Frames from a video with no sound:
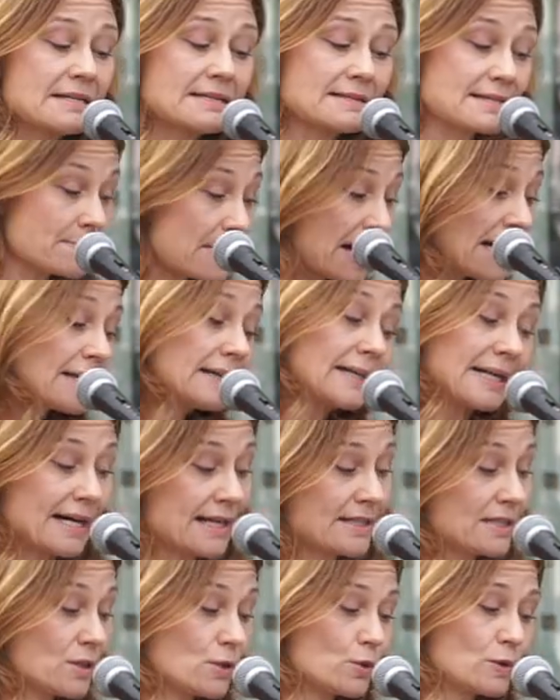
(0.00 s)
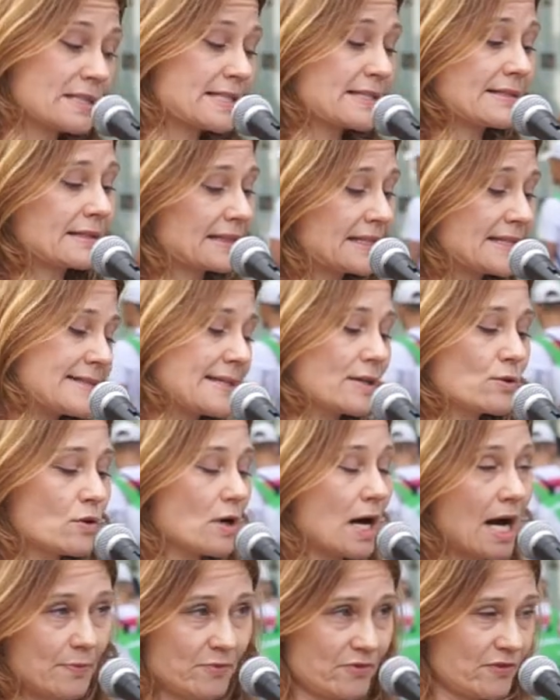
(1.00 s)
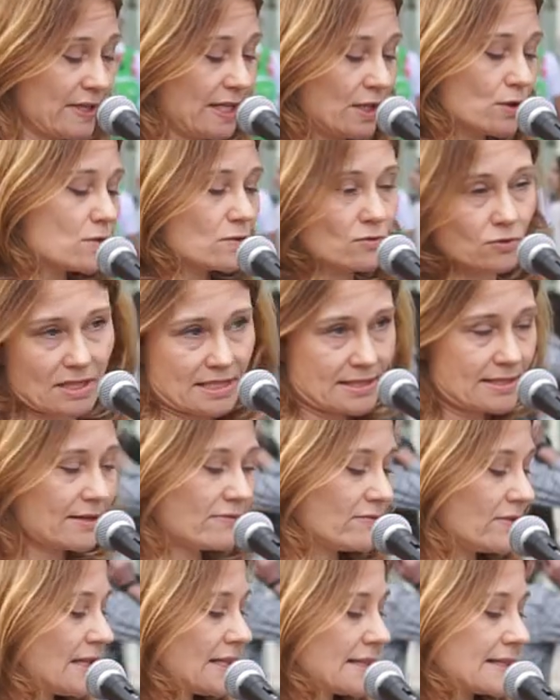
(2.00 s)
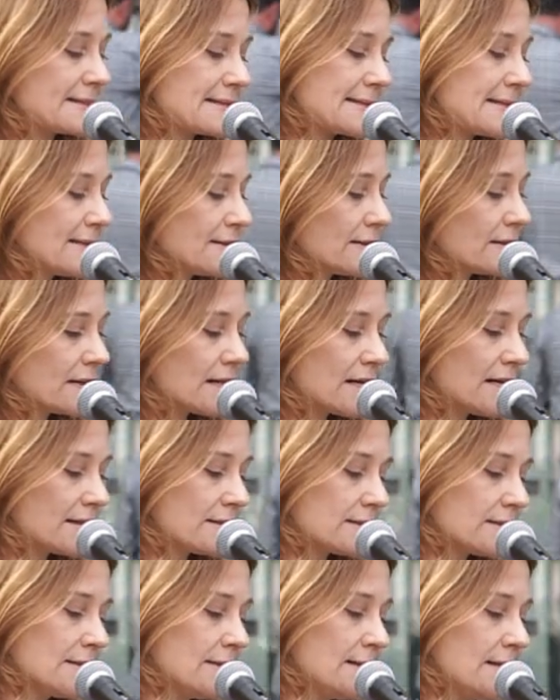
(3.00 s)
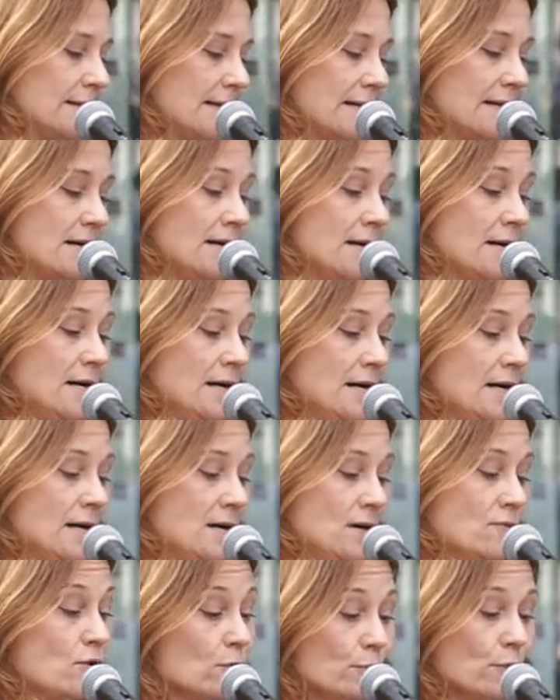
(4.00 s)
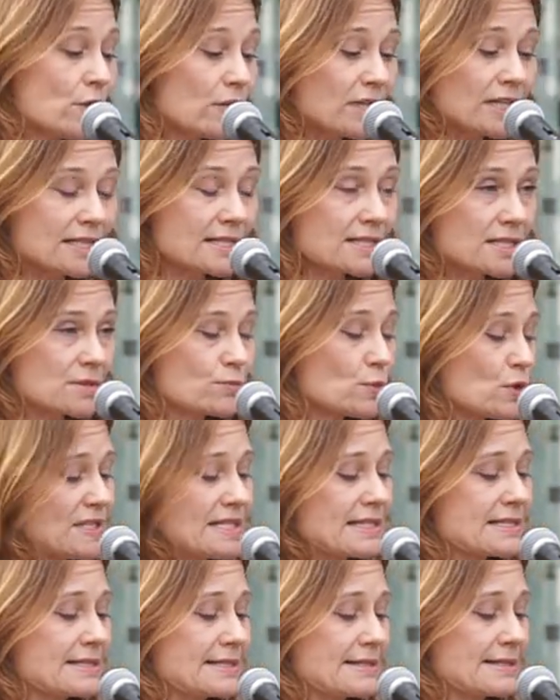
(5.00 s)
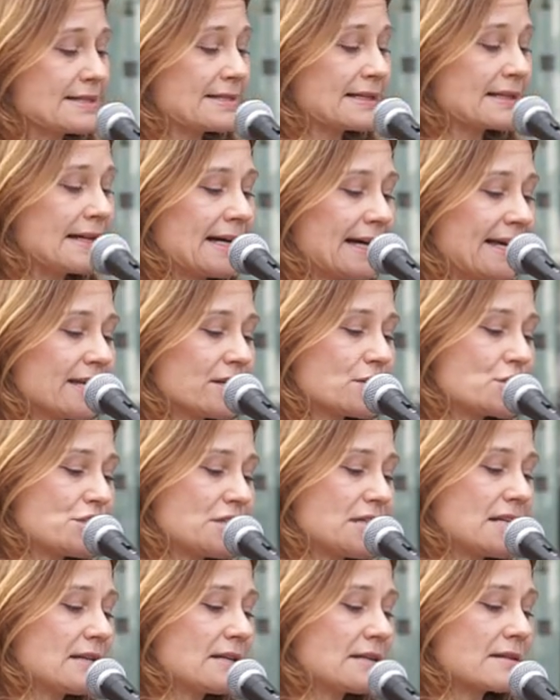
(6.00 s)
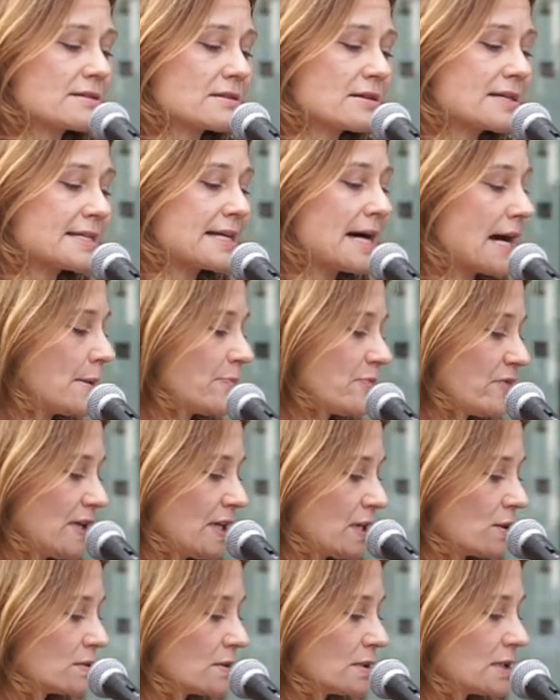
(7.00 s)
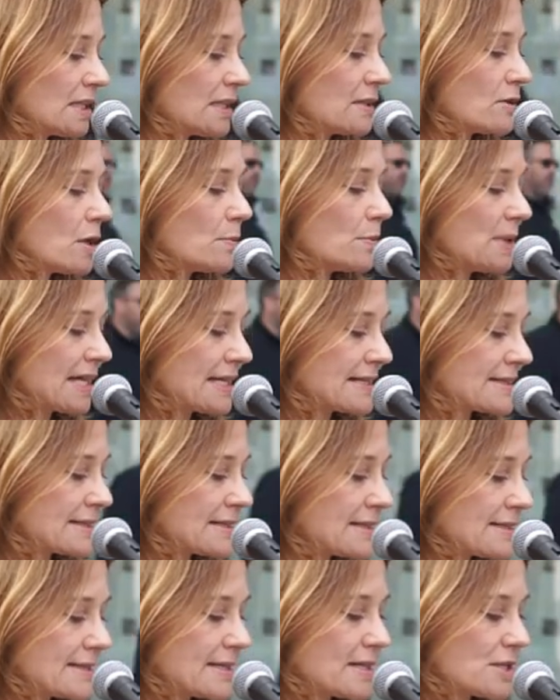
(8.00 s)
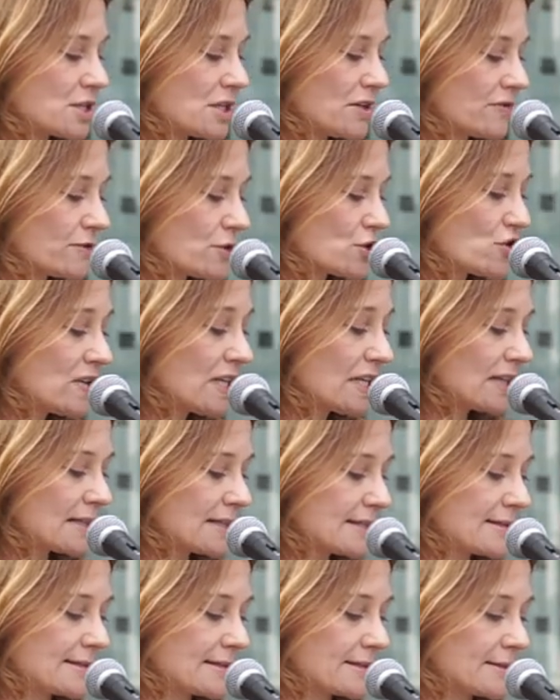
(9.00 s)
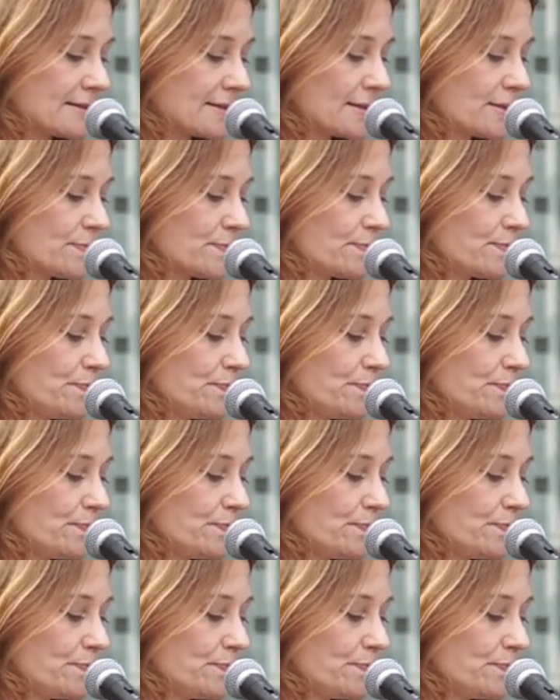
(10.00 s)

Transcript: Sie machen keine nutzen risiko abwägungen das haben wir ja gesehen gerade. Womöglich müssten sie sich dann eingestehen, dass solche Abwägungen in komplexen Gesellschaften schwierig sind.